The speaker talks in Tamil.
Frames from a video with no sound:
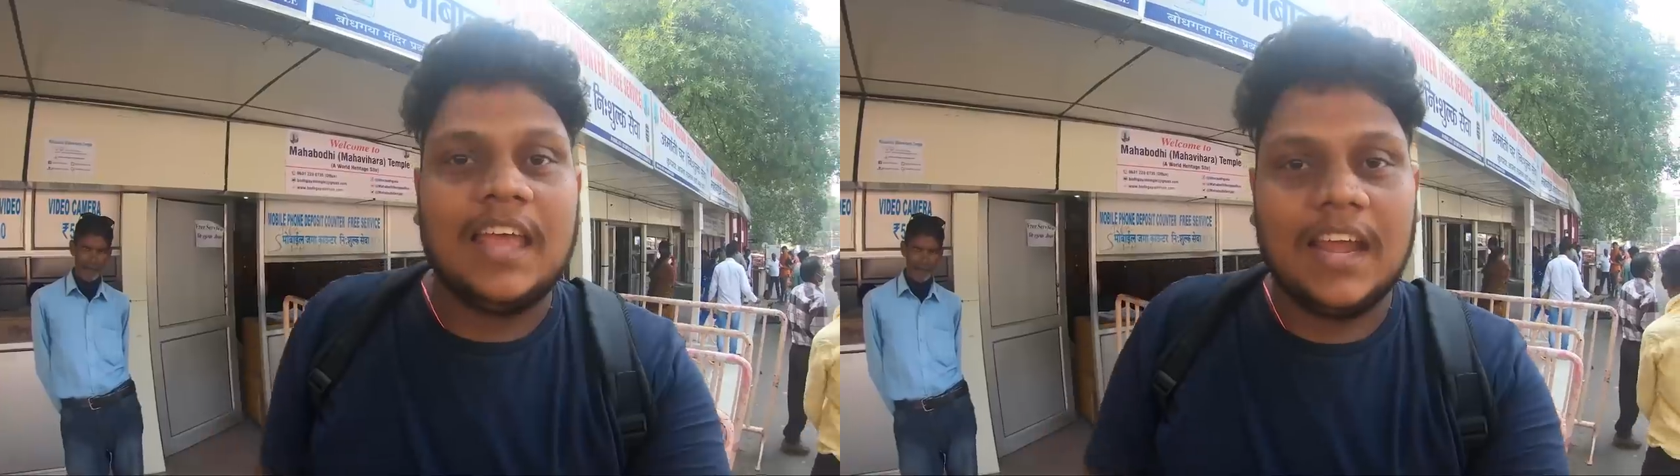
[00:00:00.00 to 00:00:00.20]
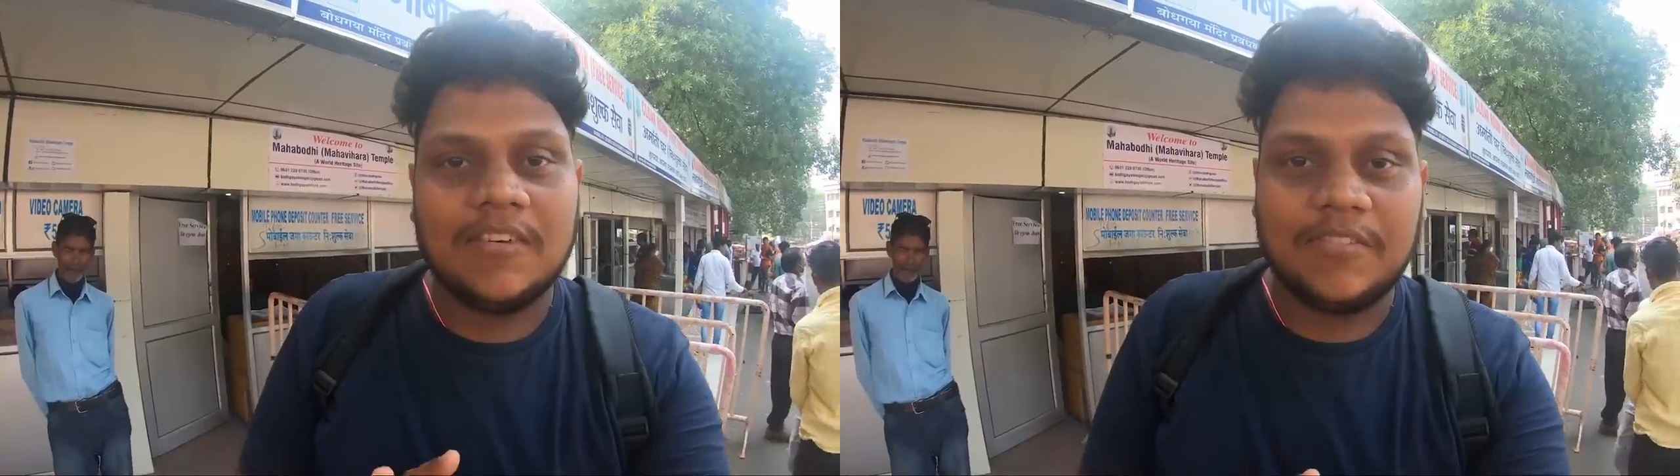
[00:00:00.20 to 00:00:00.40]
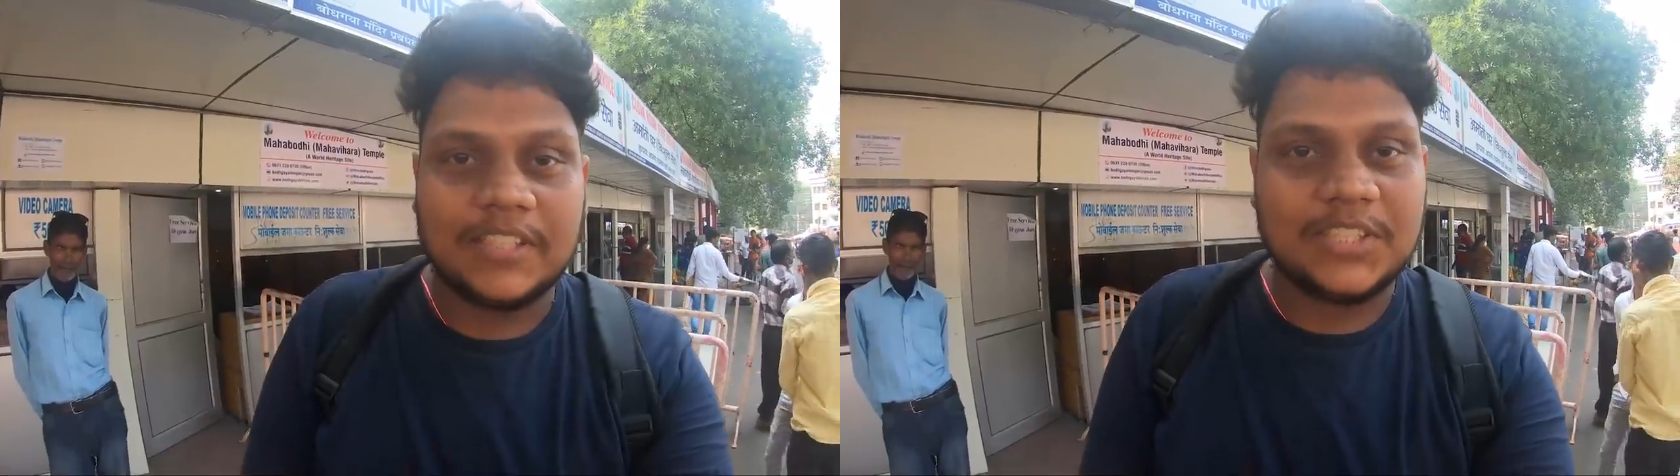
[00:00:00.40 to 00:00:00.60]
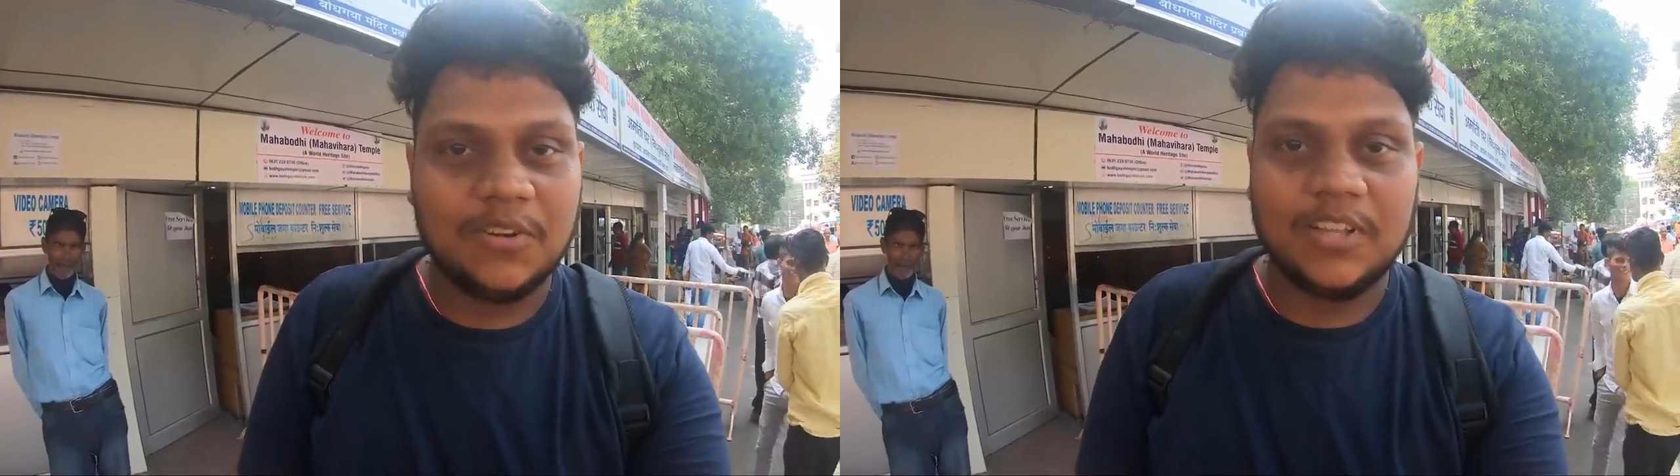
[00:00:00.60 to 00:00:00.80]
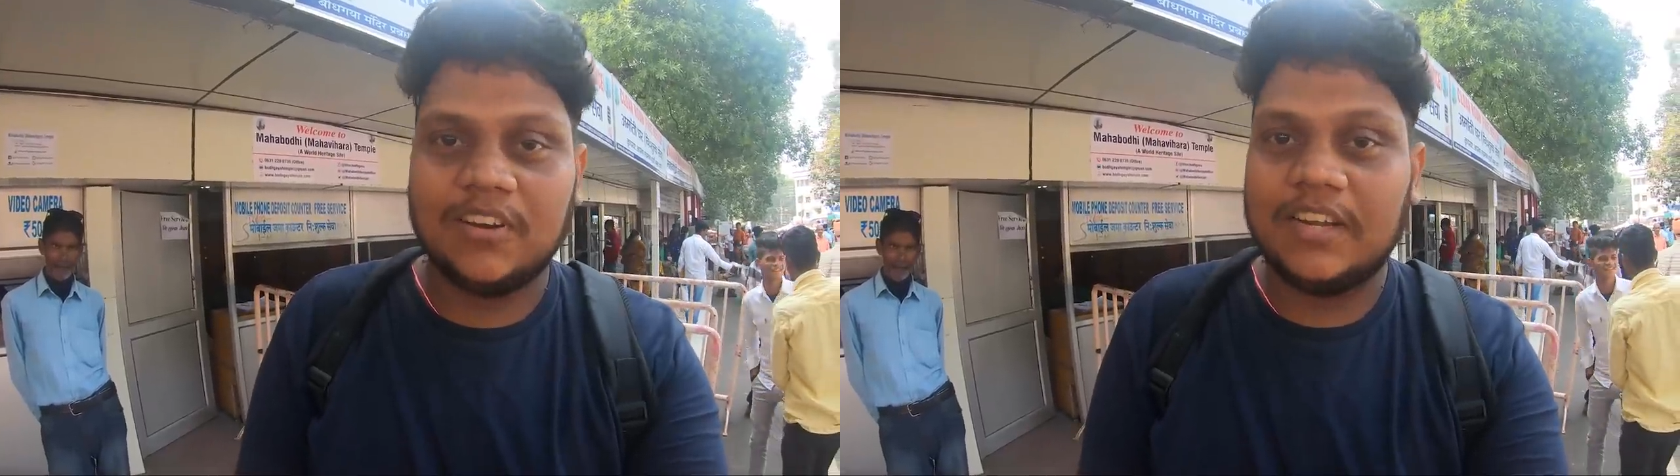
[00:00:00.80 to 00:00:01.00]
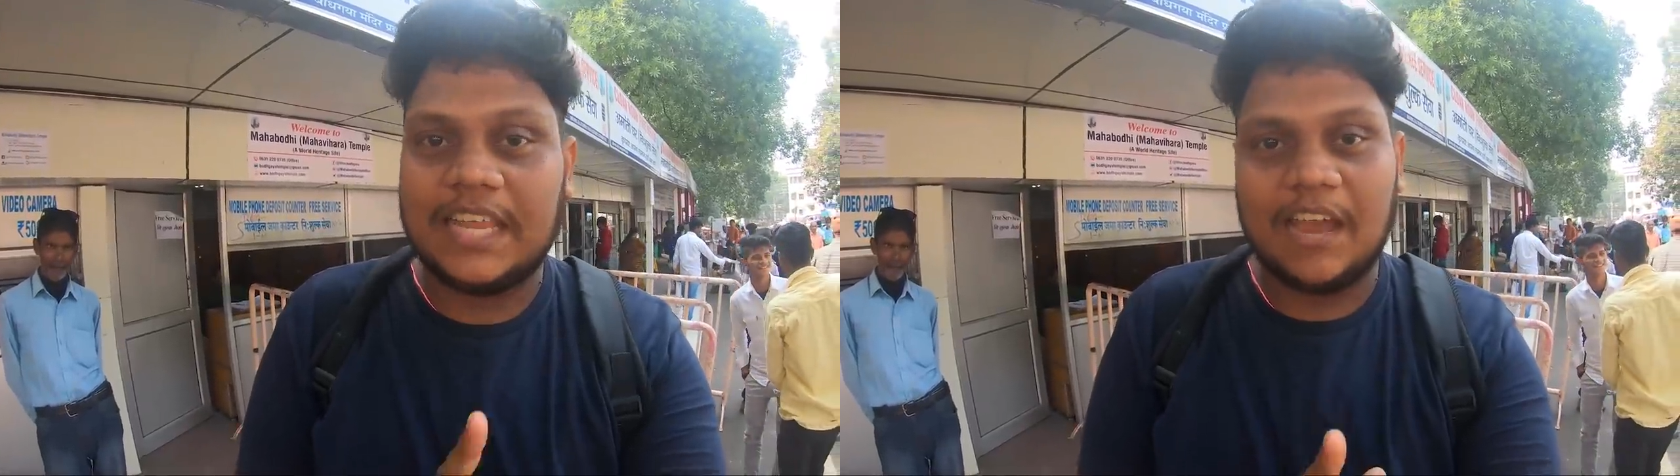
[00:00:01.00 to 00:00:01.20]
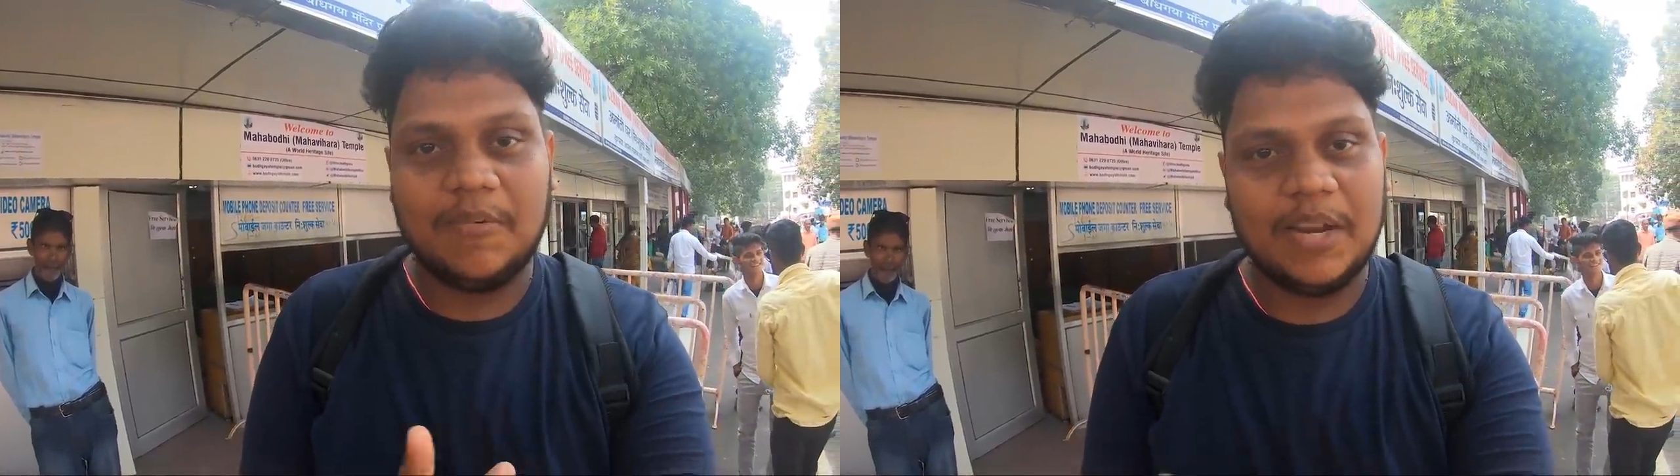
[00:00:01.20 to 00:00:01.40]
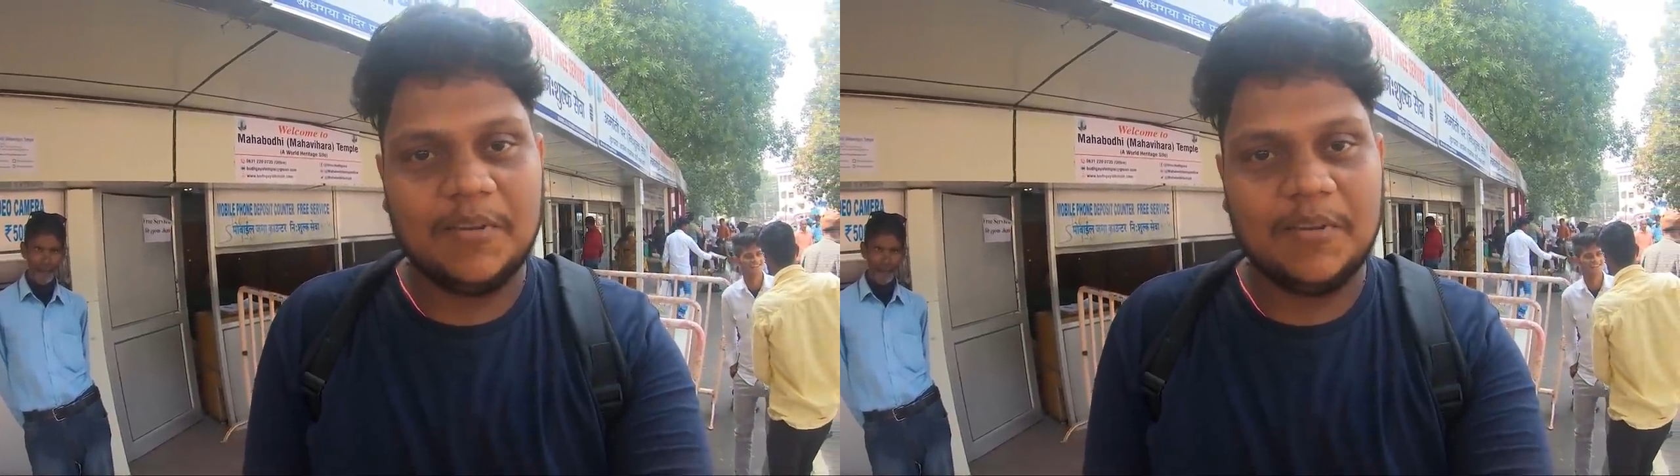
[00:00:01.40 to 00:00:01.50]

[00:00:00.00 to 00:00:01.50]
ஏங்க ஃபஸ்ட்டு ஒரு தடவை கேமரா